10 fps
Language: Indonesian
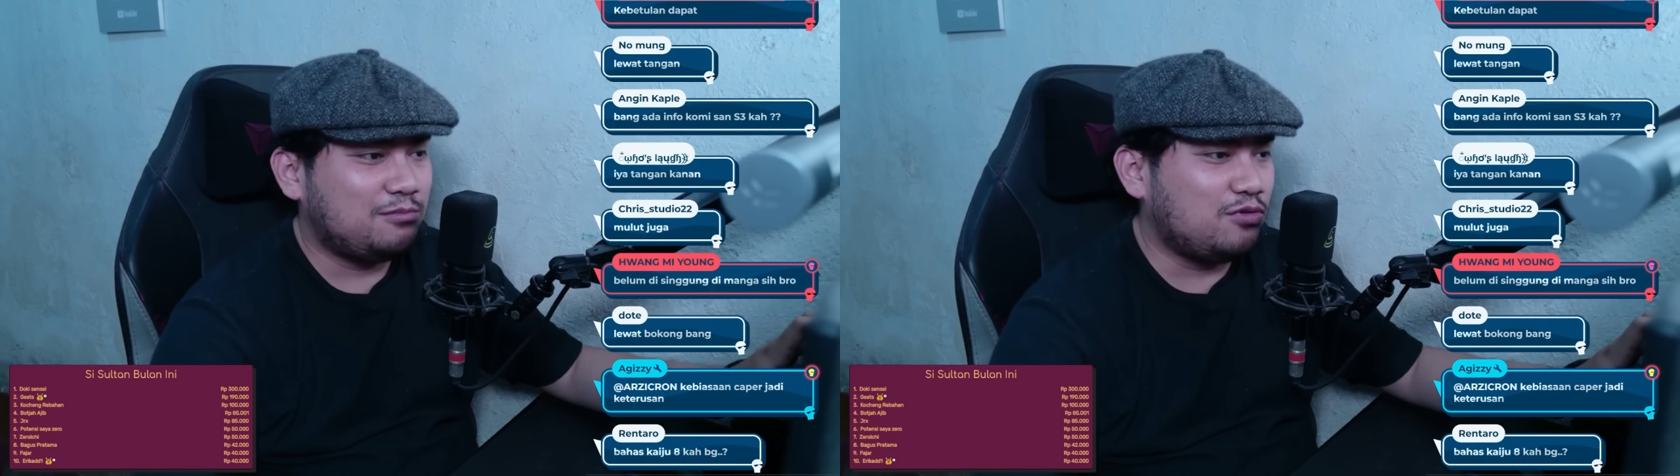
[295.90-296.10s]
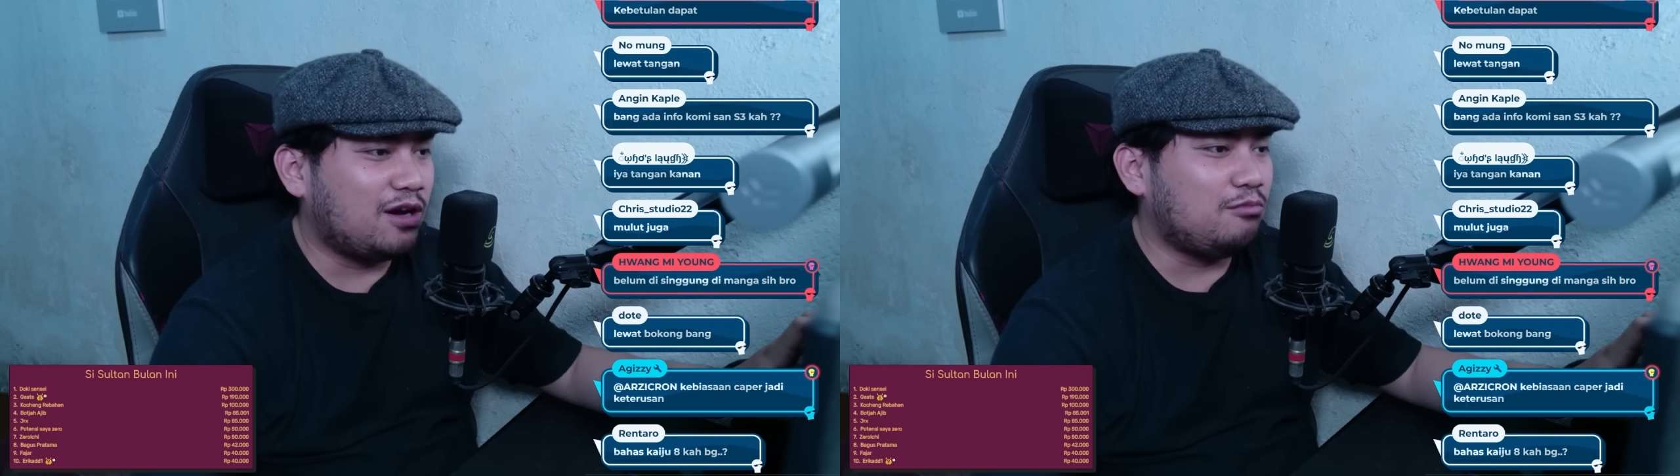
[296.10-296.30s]

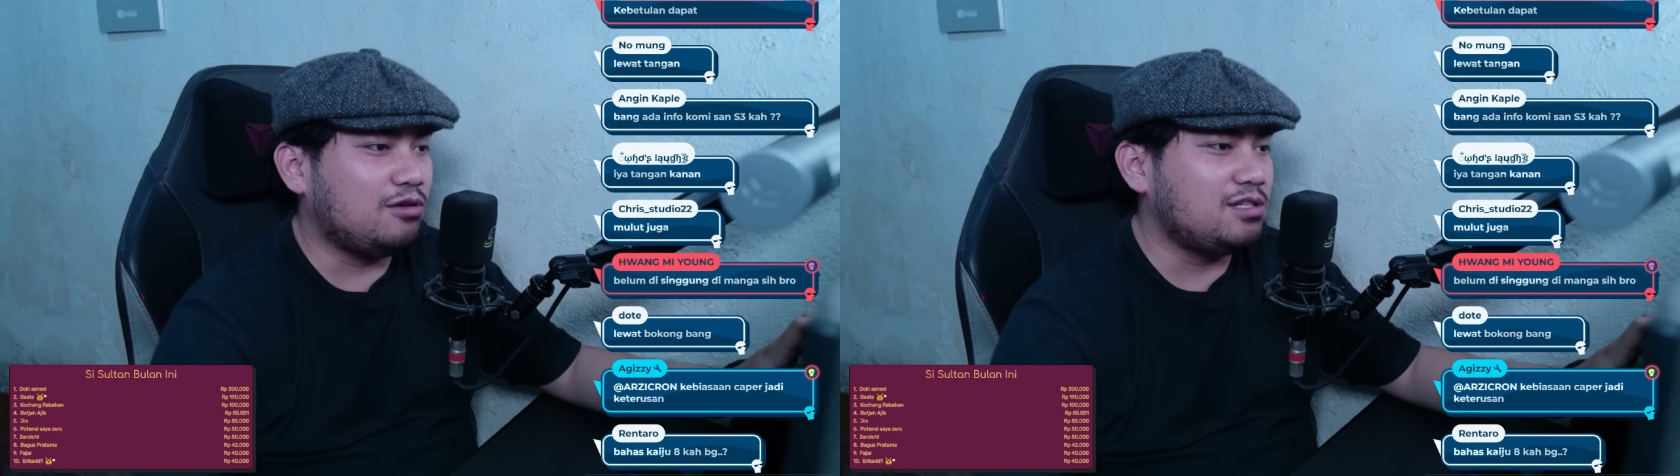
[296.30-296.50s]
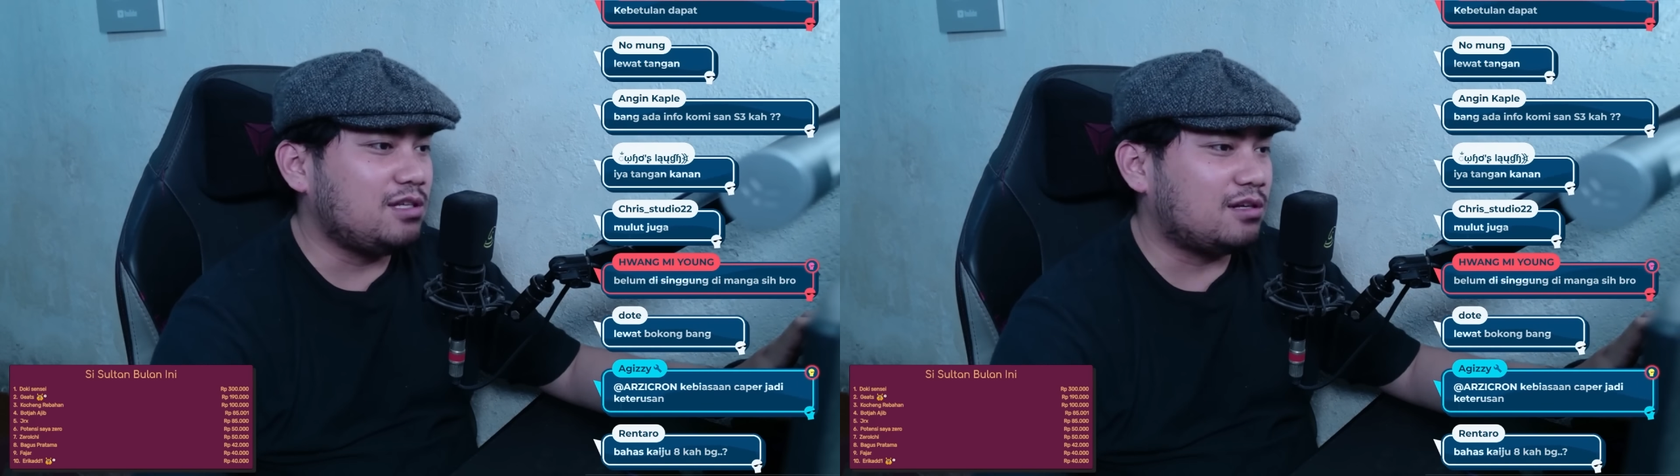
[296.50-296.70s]
bukan
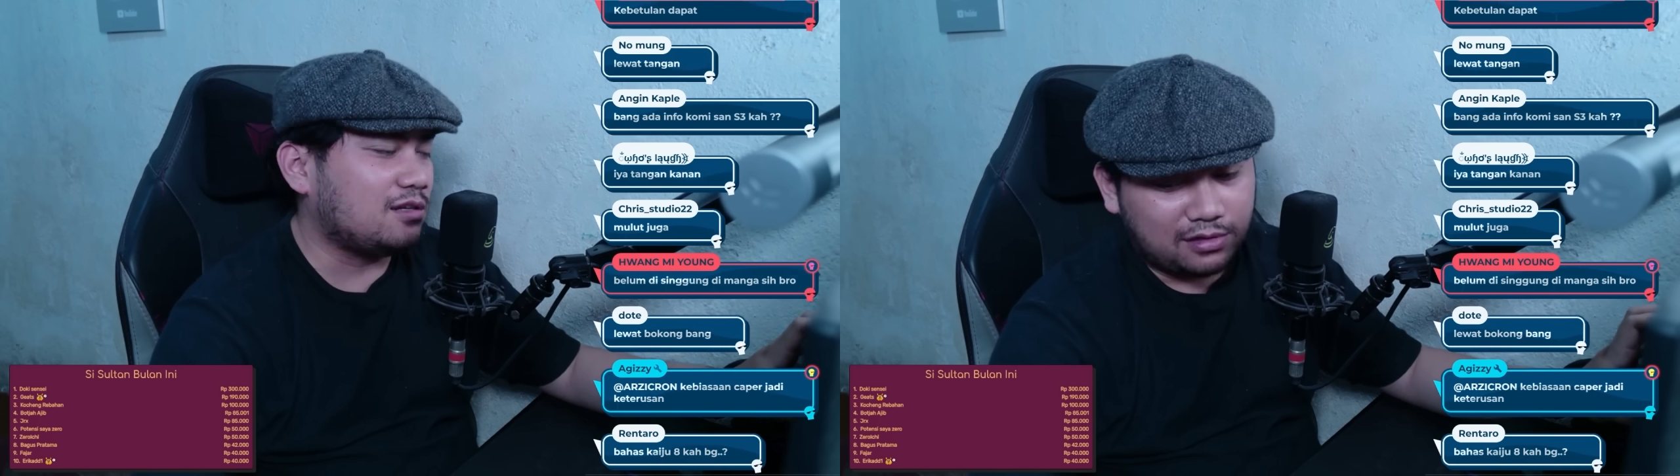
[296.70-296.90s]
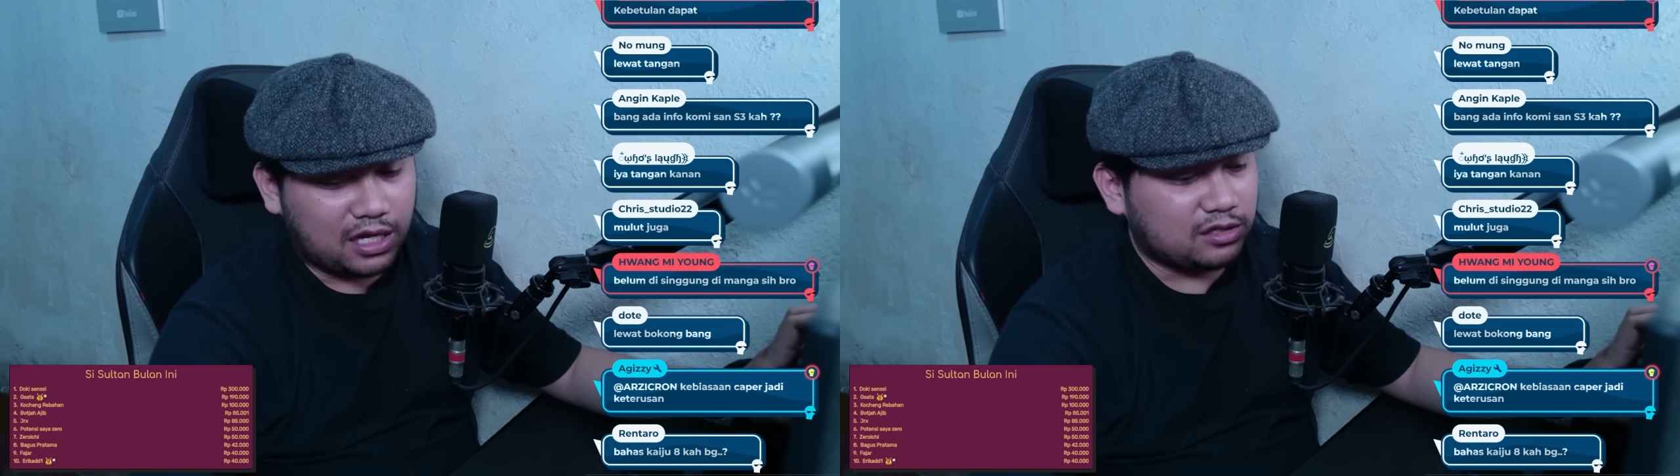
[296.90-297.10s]
monster
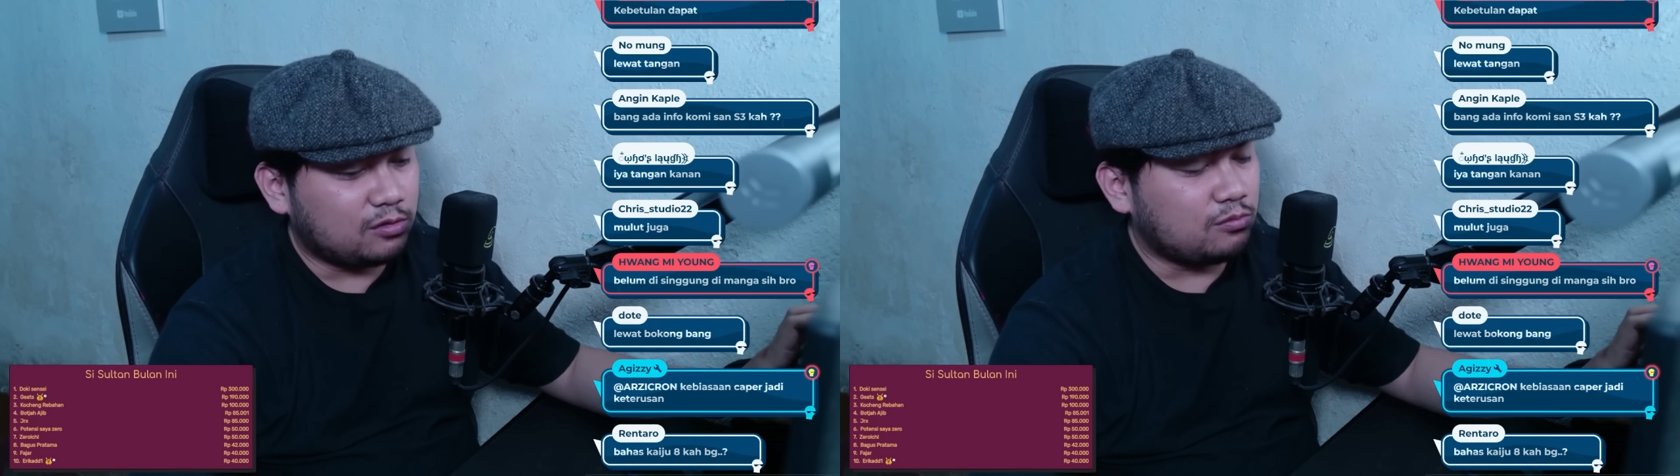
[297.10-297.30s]
ya, atau